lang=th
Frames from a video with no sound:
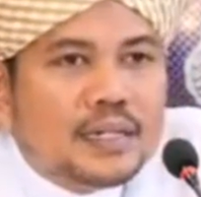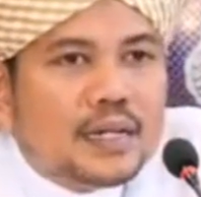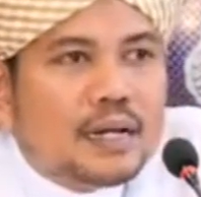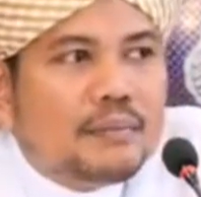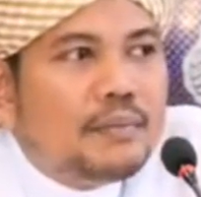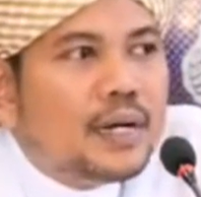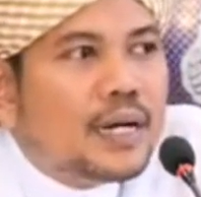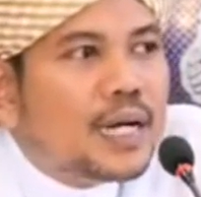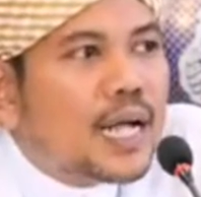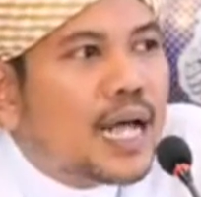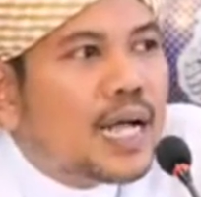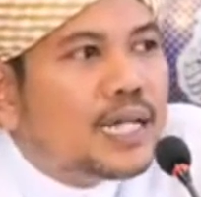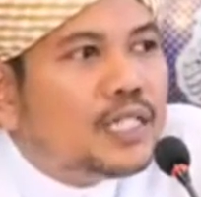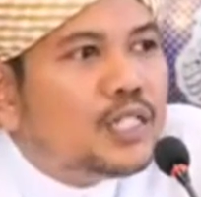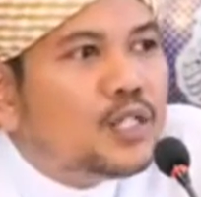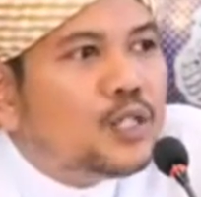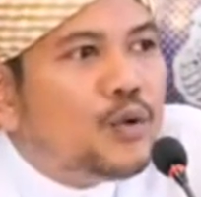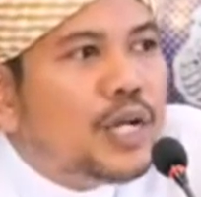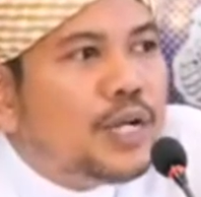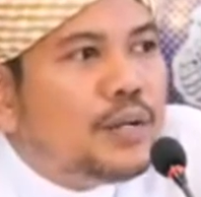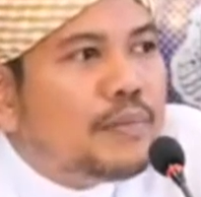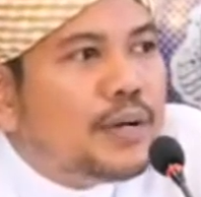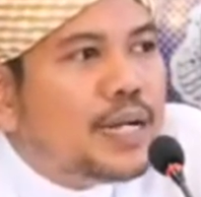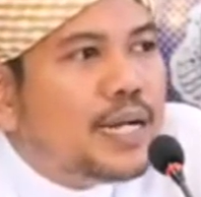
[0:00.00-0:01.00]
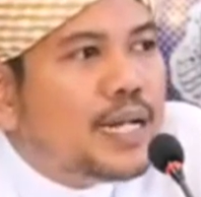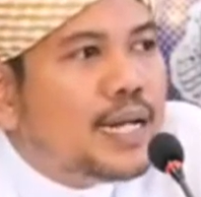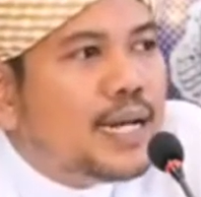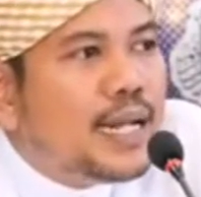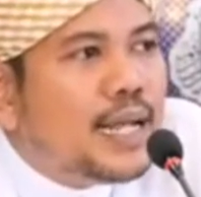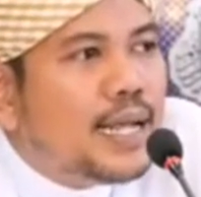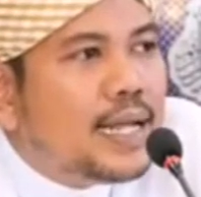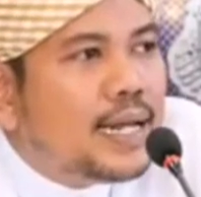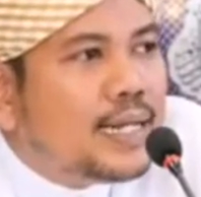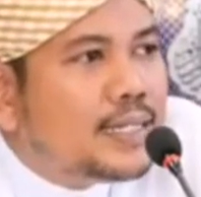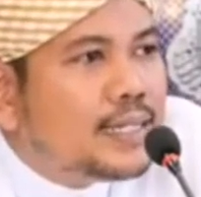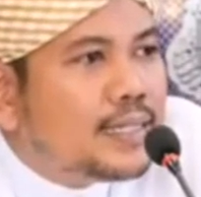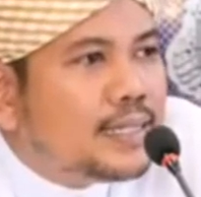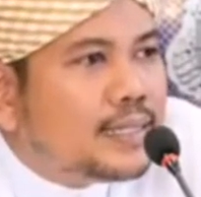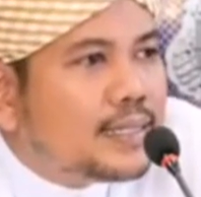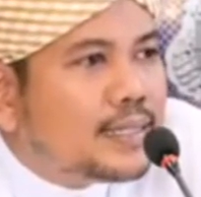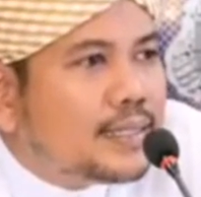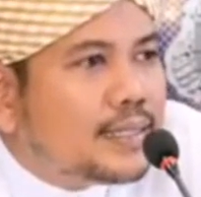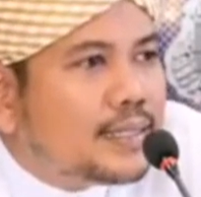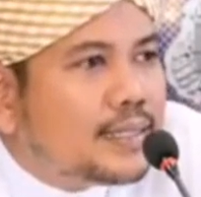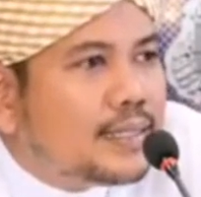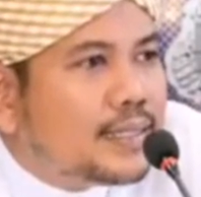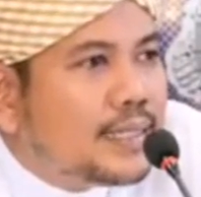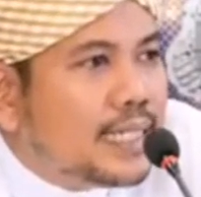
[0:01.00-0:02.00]
กรรมการช่วยมาแน่ๆเลย
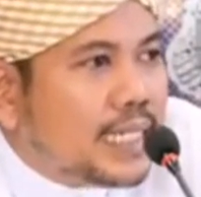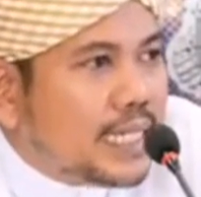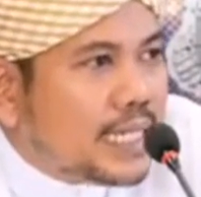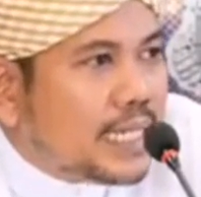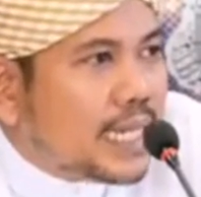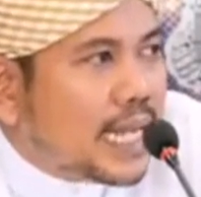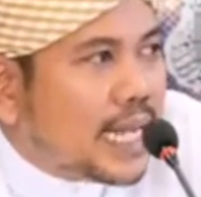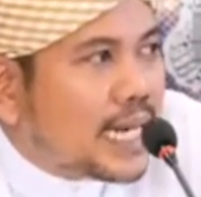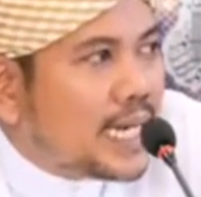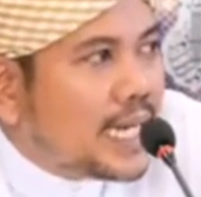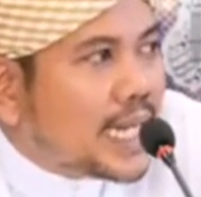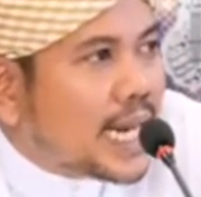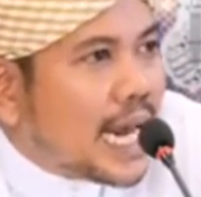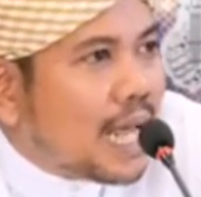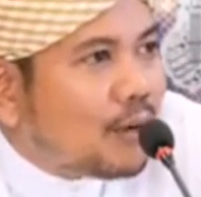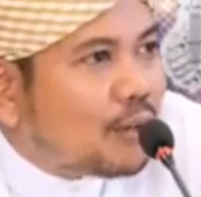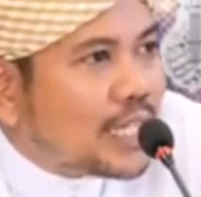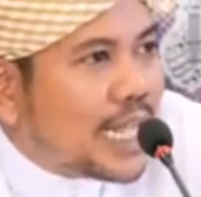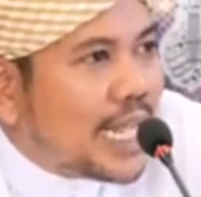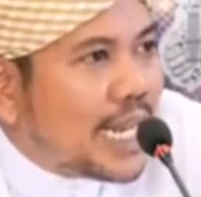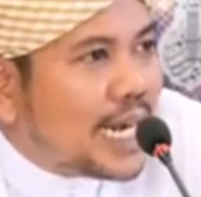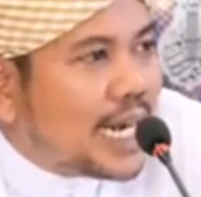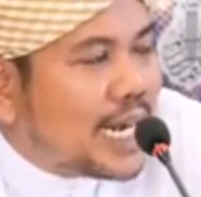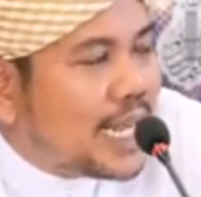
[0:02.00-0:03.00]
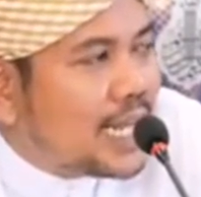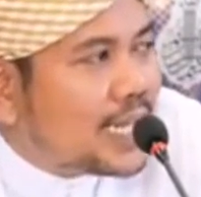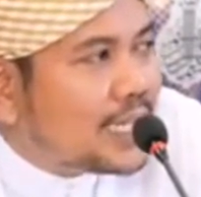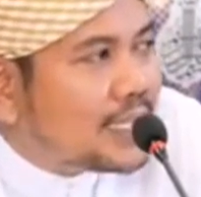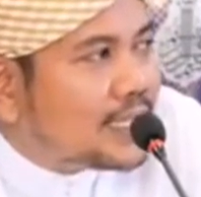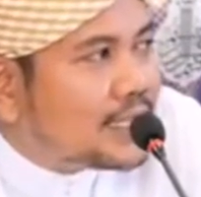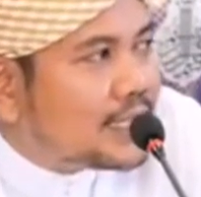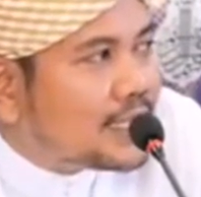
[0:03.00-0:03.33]
นี่อันนี้กล่าวเท็จละ